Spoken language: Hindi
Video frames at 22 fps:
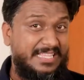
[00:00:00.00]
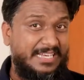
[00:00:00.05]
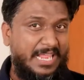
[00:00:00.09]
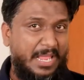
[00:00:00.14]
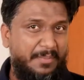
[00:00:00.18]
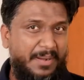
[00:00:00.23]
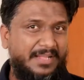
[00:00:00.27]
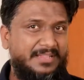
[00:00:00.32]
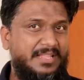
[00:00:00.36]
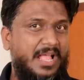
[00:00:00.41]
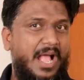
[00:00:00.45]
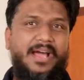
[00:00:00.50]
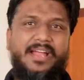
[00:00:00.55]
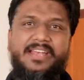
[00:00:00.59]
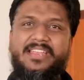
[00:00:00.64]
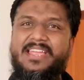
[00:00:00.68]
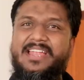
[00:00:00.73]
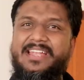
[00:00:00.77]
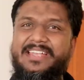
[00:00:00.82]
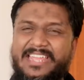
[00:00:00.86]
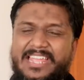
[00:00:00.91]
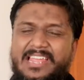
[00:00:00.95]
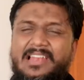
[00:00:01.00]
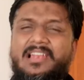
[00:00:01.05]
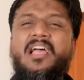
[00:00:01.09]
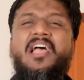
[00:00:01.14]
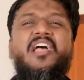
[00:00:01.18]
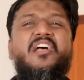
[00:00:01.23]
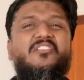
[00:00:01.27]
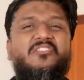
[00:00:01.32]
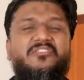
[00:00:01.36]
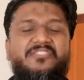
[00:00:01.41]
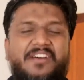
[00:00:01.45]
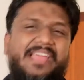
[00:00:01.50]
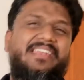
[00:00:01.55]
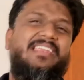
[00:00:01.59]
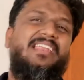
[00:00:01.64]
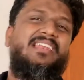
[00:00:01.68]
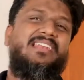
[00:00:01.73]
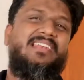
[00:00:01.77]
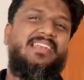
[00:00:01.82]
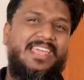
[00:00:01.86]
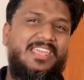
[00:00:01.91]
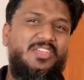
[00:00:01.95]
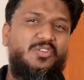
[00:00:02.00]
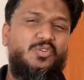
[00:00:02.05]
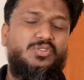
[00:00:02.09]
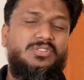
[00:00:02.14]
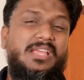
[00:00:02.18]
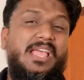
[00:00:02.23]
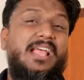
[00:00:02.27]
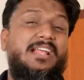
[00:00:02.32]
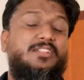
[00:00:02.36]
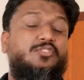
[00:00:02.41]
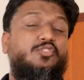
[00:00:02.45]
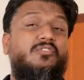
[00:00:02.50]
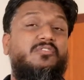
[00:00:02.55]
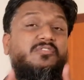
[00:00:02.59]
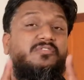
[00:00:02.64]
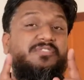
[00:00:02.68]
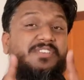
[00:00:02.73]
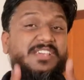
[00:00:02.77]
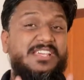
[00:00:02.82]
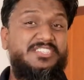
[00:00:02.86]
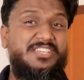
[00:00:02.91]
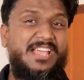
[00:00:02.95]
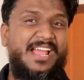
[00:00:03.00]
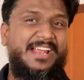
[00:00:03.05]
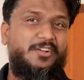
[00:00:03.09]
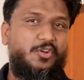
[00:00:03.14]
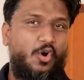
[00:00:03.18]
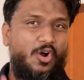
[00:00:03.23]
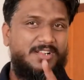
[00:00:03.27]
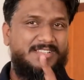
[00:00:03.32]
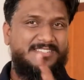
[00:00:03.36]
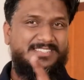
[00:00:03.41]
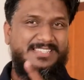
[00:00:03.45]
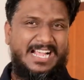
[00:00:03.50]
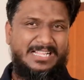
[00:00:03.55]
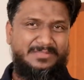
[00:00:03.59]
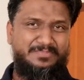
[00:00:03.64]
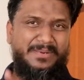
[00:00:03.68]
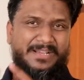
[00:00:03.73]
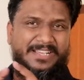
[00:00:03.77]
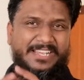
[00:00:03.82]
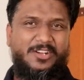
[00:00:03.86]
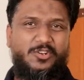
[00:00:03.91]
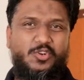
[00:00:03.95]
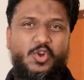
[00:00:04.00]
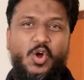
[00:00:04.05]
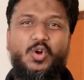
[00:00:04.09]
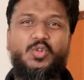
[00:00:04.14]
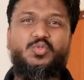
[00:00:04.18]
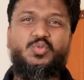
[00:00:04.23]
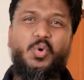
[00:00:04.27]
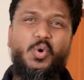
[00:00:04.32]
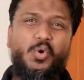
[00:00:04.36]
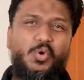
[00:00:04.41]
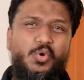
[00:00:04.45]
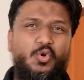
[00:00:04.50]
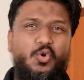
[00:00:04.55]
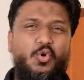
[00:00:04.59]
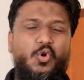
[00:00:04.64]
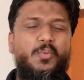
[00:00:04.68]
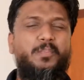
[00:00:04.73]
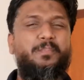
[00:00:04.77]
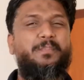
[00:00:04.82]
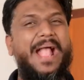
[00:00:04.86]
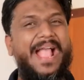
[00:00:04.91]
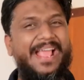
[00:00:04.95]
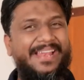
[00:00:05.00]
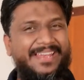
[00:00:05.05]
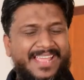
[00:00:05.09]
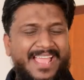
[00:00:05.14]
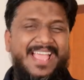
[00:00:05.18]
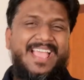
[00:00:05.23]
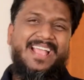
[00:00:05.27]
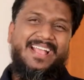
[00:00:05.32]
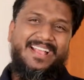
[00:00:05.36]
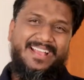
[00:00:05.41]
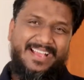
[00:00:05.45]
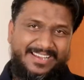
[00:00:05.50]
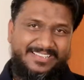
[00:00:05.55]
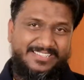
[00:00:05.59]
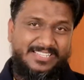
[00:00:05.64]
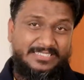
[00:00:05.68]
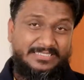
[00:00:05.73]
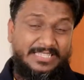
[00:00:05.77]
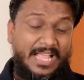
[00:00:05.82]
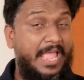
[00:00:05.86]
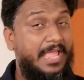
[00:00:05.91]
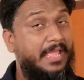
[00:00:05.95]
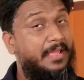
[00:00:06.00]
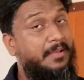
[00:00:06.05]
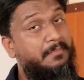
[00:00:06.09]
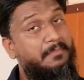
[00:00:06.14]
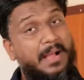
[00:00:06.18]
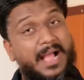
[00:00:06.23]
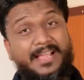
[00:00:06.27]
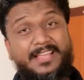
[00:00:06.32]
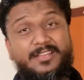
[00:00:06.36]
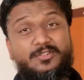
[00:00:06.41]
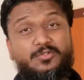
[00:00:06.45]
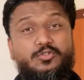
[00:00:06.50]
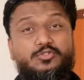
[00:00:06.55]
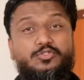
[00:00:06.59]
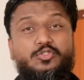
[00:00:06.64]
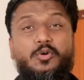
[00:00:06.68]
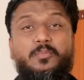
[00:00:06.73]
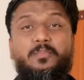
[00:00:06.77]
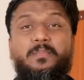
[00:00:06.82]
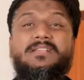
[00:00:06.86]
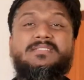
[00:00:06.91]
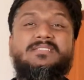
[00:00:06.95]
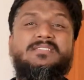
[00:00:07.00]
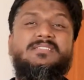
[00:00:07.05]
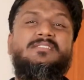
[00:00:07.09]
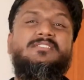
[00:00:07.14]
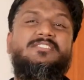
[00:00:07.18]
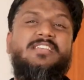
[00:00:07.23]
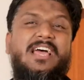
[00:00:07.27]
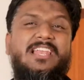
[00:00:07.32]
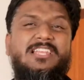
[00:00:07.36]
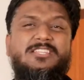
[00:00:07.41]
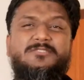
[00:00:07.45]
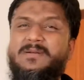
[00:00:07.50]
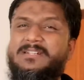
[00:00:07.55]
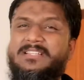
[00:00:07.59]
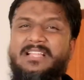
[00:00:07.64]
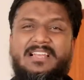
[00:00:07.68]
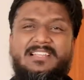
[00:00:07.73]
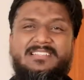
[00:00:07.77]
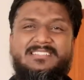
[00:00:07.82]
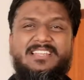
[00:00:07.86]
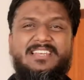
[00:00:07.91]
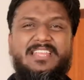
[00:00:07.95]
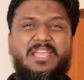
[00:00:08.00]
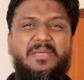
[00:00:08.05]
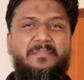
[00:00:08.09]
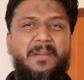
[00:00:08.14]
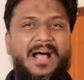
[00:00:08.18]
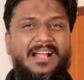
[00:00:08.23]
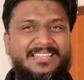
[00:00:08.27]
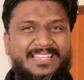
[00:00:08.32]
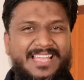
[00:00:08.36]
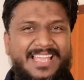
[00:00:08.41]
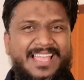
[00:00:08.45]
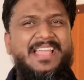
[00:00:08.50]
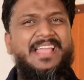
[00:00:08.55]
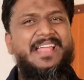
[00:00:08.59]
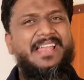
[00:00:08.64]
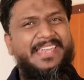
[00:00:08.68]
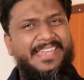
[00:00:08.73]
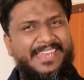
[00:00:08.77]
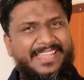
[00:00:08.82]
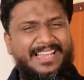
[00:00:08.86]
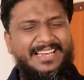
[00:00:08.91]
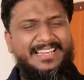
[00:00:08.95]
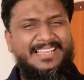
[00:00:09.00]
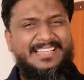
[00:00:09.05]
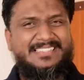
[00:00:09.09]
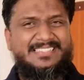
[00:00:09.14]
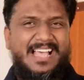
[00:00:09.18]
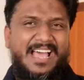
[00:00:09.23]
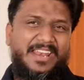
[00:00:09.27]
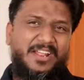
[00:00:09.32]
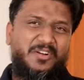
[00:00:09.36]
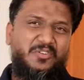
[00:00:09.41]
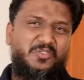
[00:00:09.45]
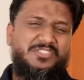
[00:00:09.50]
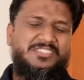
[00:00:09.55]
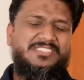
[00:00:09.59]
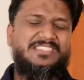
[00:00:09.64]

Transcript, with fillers: दिन के बाद अगर ये डील फाइनल नहीं होती है तो वी और साथ में टिकटॉक दोनों को बैन कर सकता है बाकी दोस्तों बस 40-45 दिन की बात है निकल के सारा कुछ